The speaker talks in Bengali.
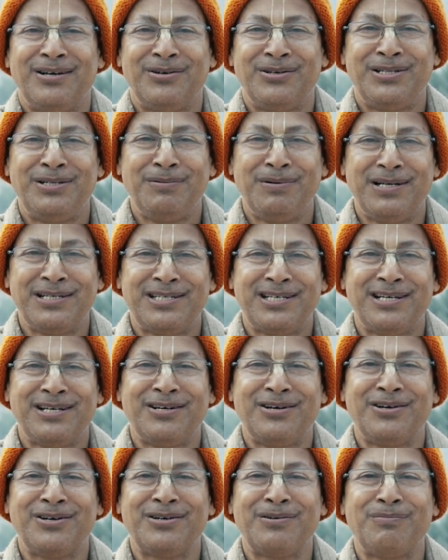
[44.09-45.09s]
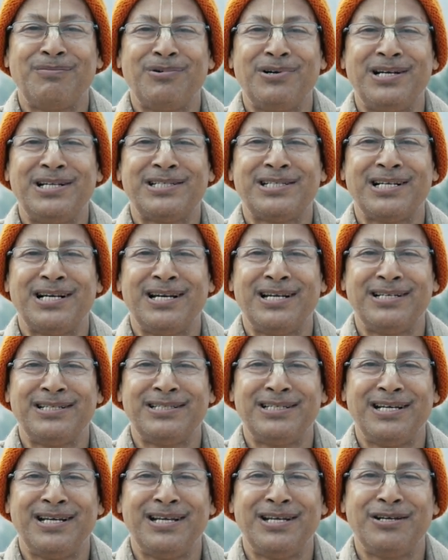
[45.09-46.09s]
অধিবাসীগণ বলেছিলেন
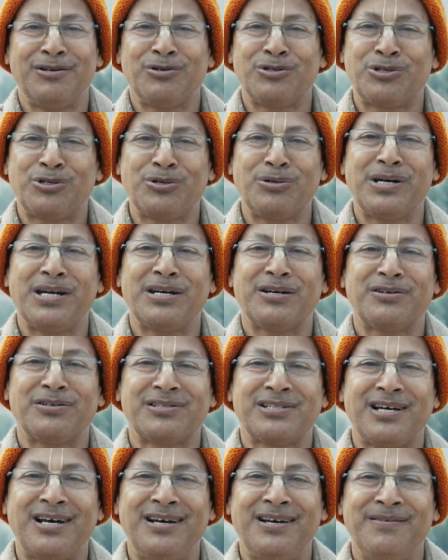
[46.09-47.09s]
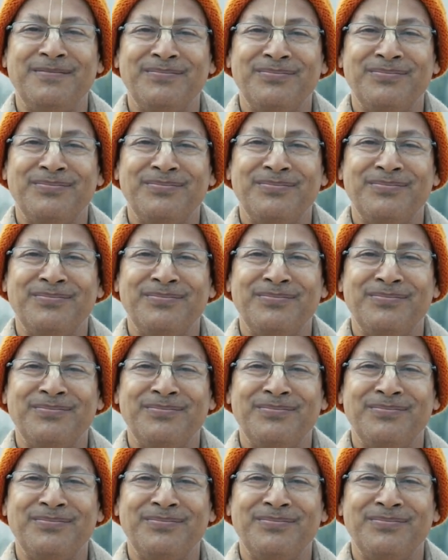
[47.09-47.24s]
যে এই অসুরের কথা